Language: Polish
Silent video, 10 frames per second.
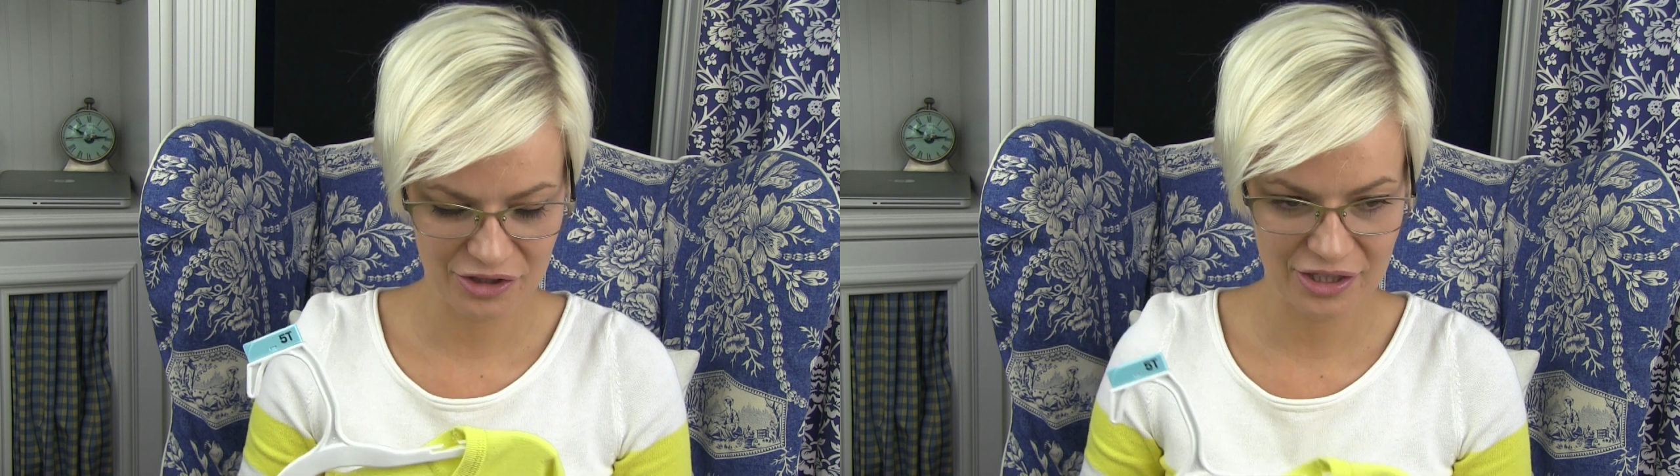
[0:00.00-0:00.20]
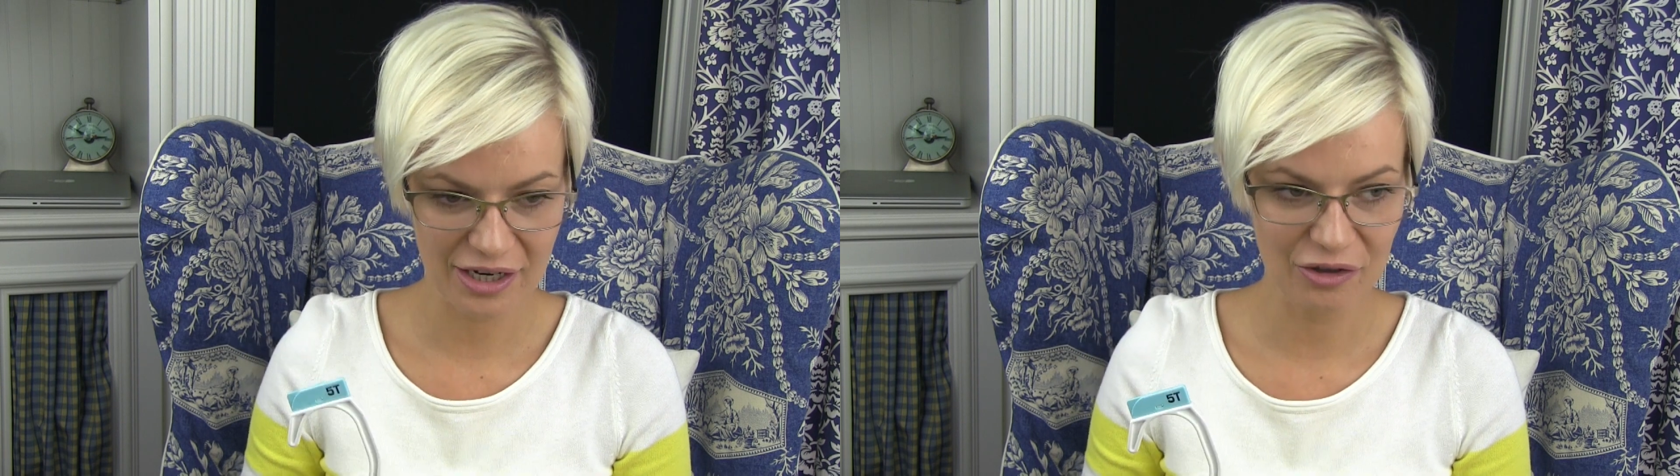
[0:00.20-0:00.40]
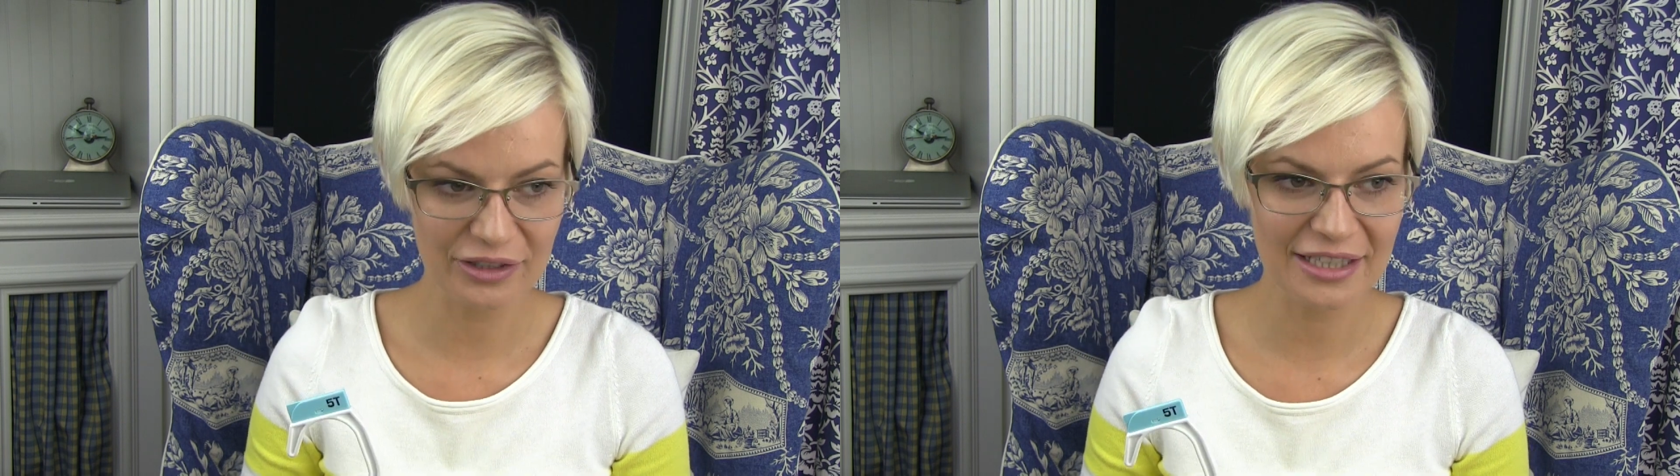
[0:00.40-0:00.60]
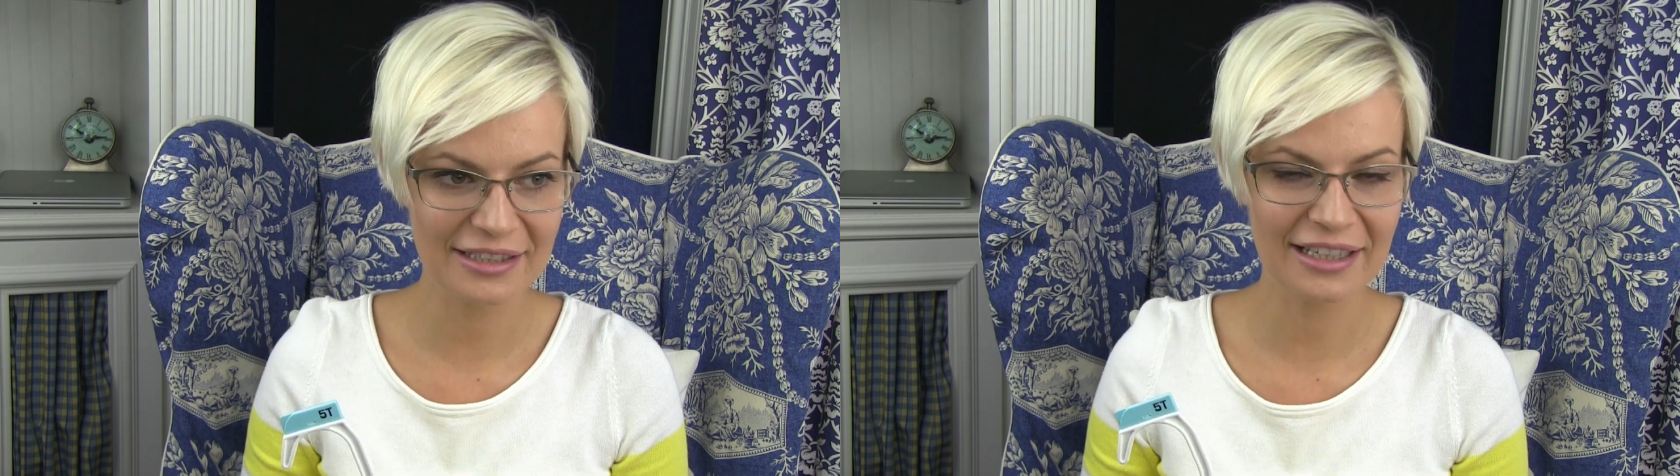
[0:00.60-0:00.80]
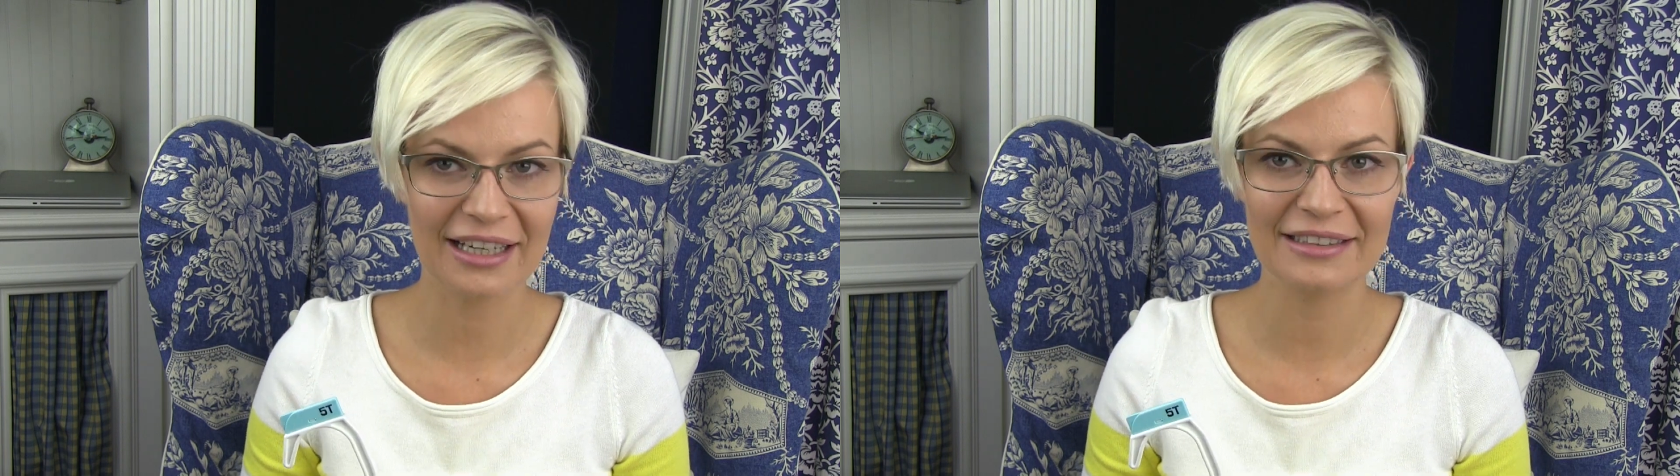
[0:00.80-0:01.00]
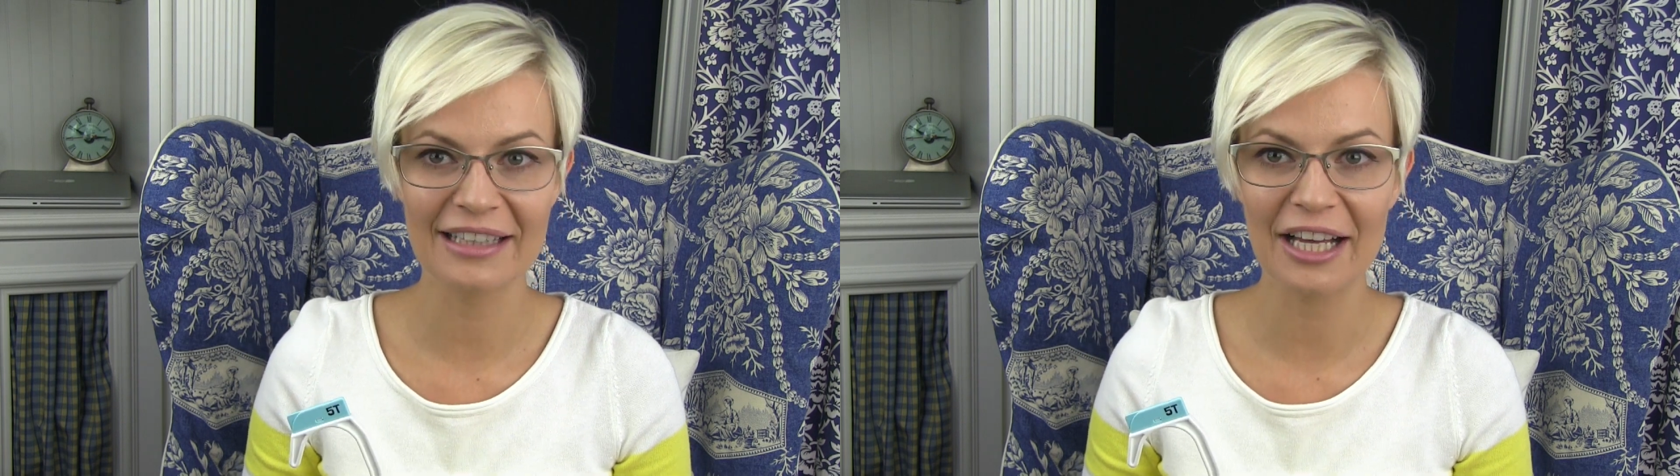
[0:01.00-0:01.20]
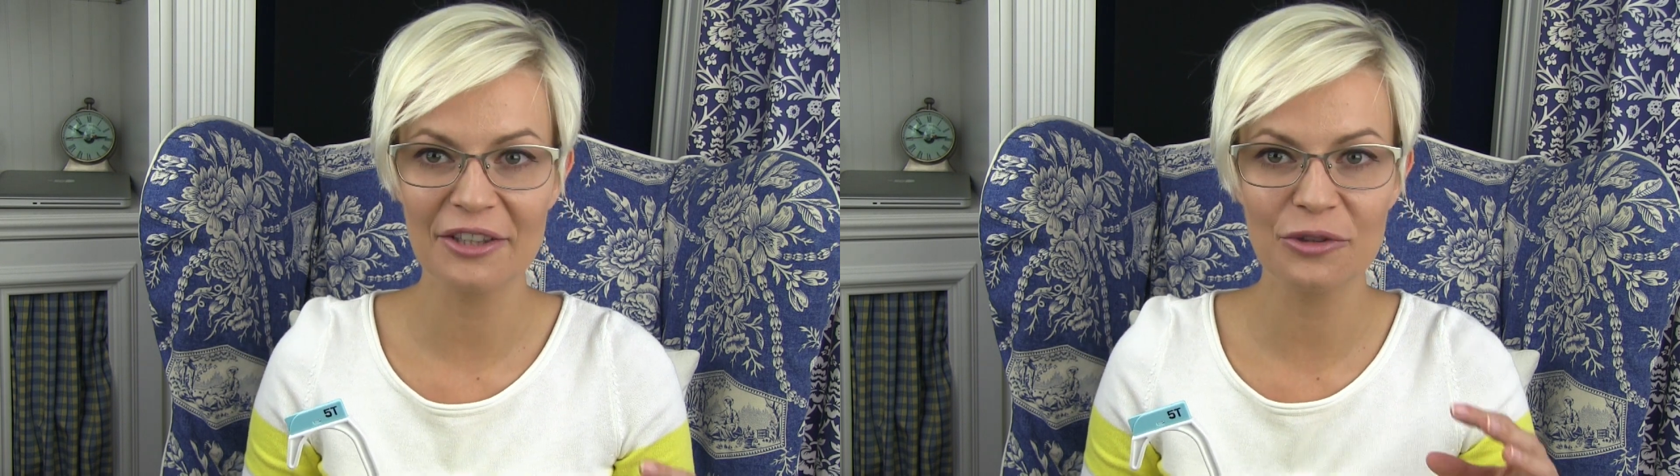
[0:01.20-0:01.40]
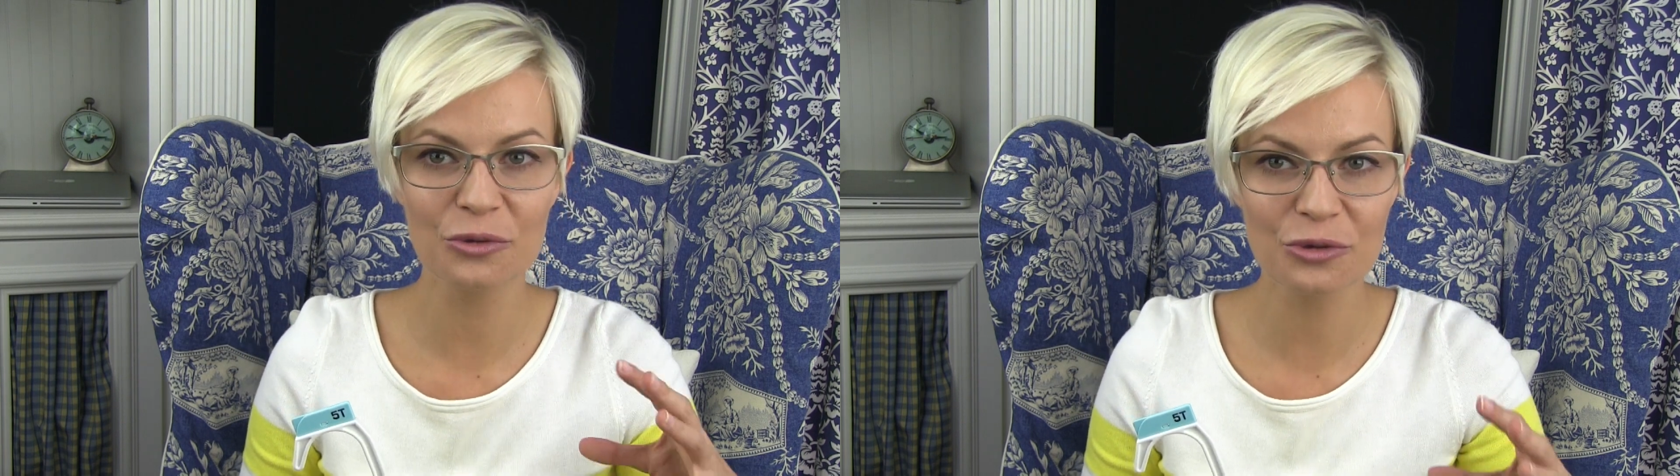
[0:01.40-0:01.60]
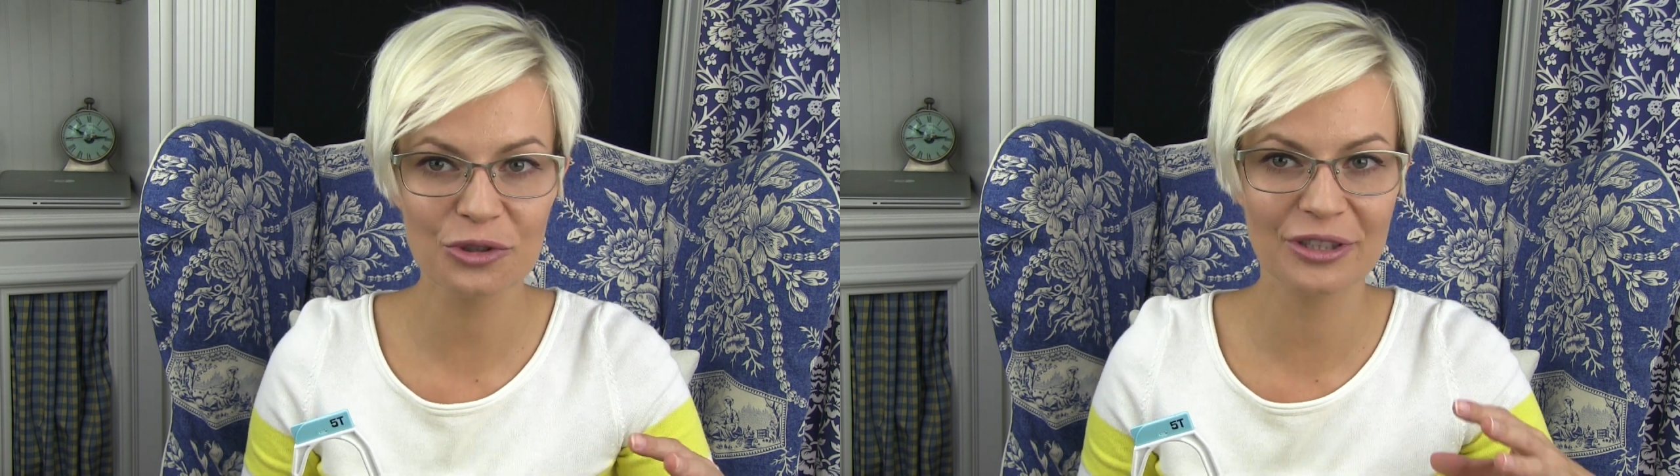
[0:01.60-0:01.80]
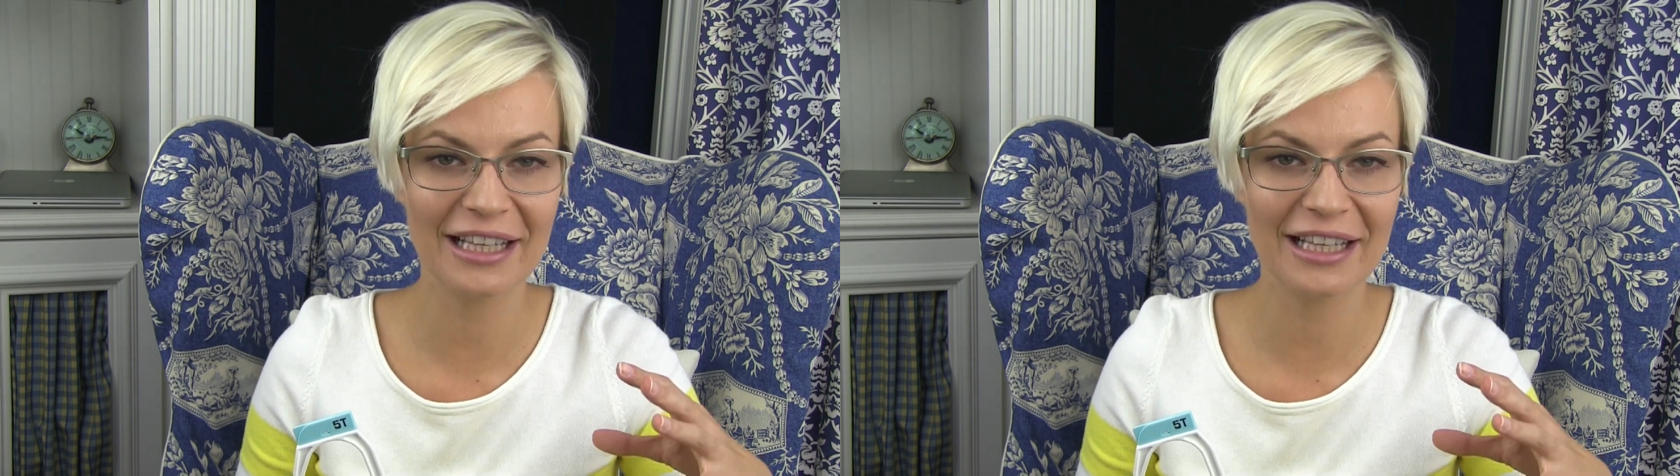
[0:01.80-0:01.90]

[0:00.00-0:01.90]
że ona jest taka na już,